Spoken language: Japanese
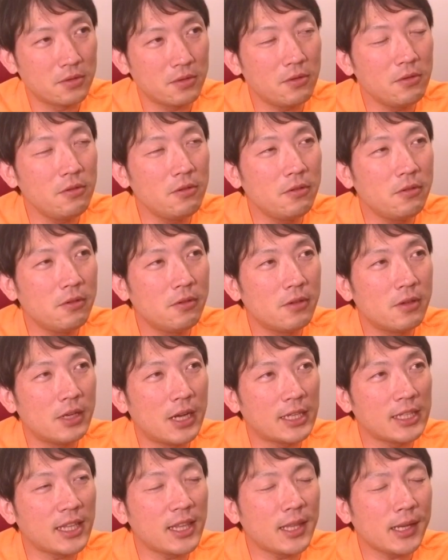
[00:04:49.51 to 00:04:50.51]
そういう
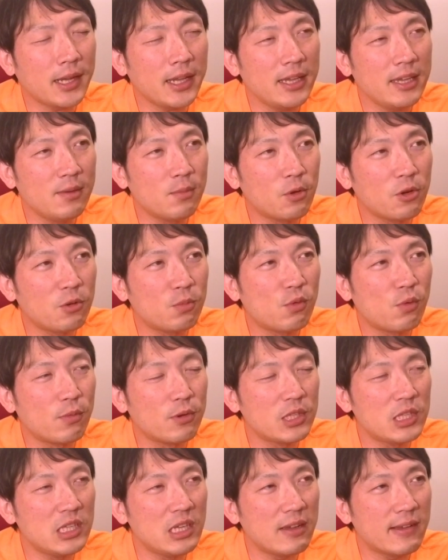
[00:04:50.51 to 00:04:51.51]
温かいものも
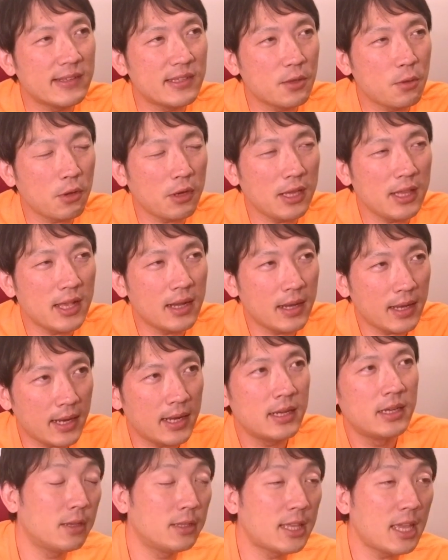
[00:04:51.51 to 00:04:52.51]
持ち合わせときなが
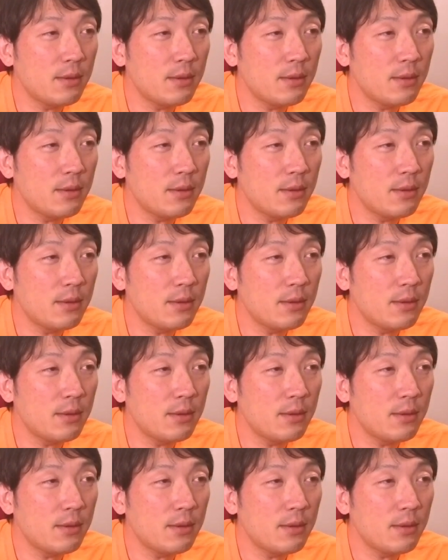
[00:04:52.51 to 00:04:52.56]
ら、